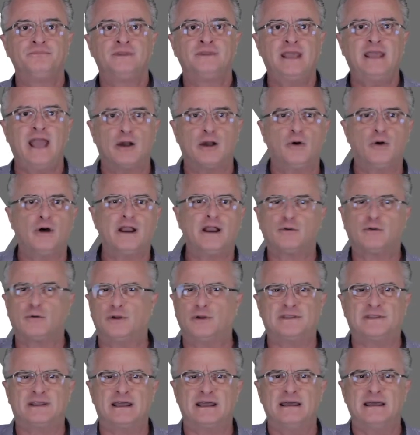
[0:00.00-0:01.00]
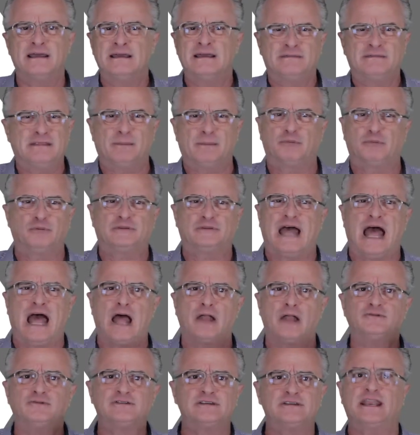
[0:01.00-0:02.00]
e agora contra
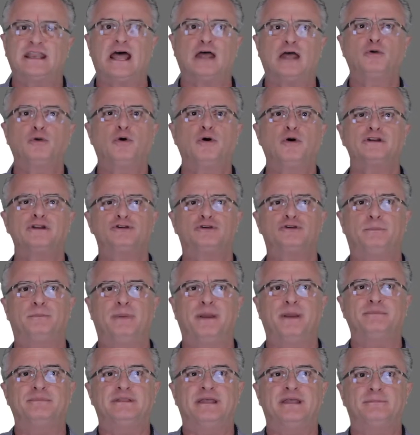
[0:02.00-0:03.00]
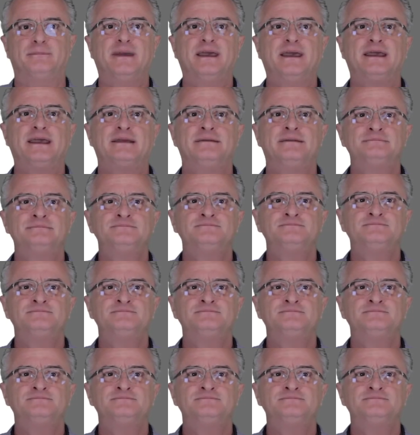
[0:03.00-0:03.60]
deputados, senadores do PMDB.